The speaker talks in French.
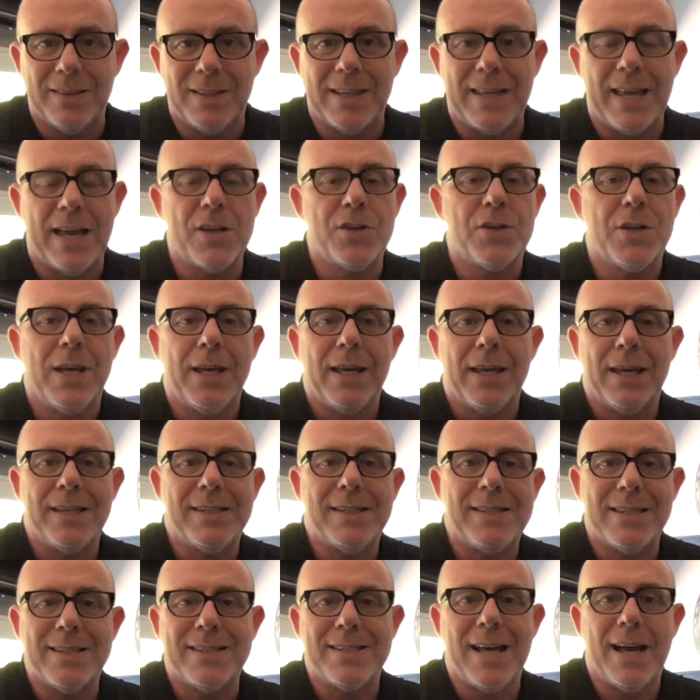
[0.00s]
dégage, et
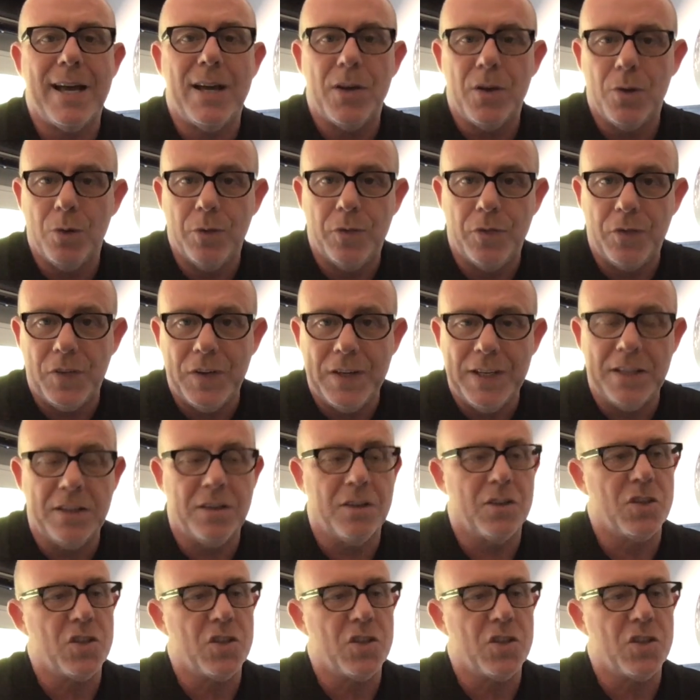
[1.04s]
c'est ça le feeling.